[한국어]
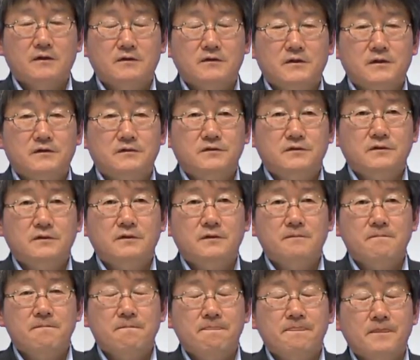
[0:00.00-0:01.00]
그래서
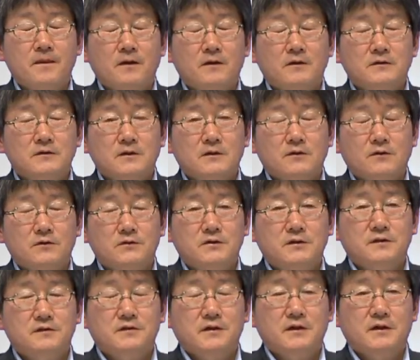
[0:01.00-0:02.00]

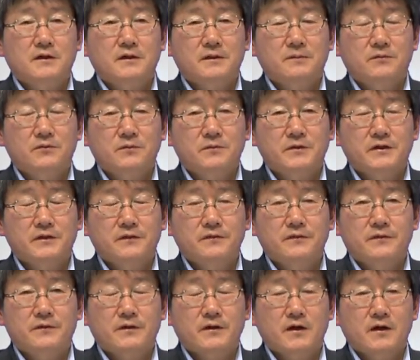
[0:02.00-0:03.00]
어떻게 생각해
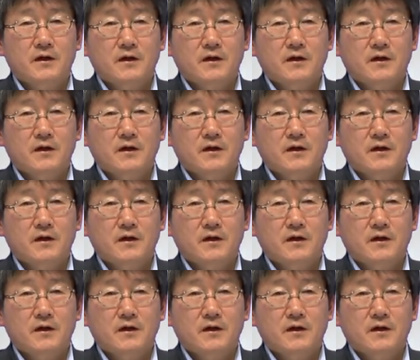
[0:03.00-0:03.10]
보면